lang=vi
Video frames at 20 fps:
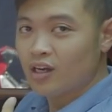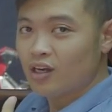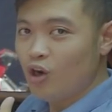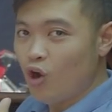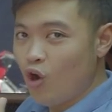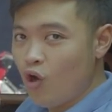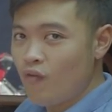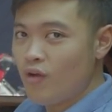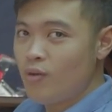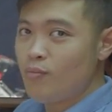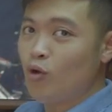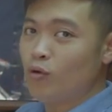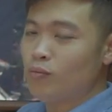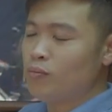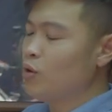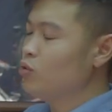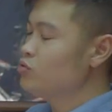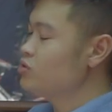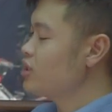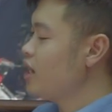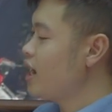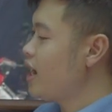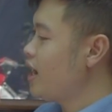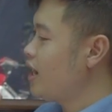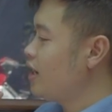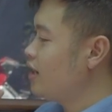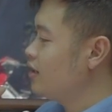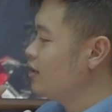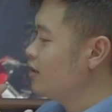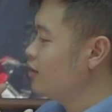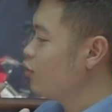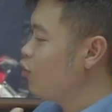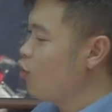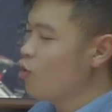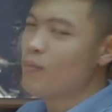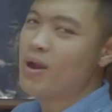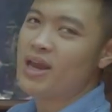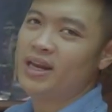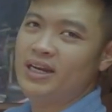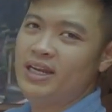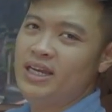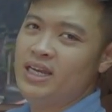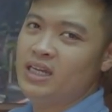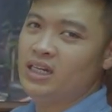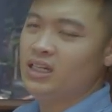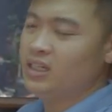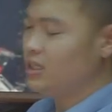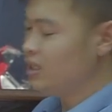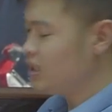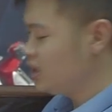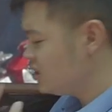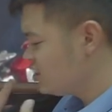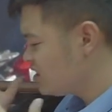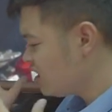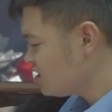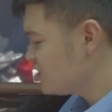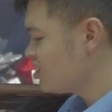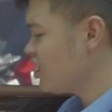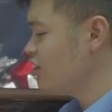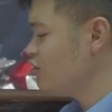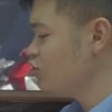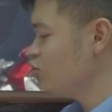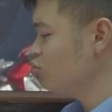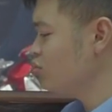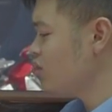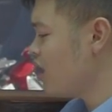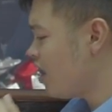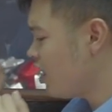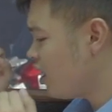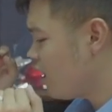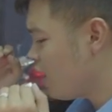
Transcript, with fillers: đối với một mẫu xe của Bentley thì chắc chắn chúng ta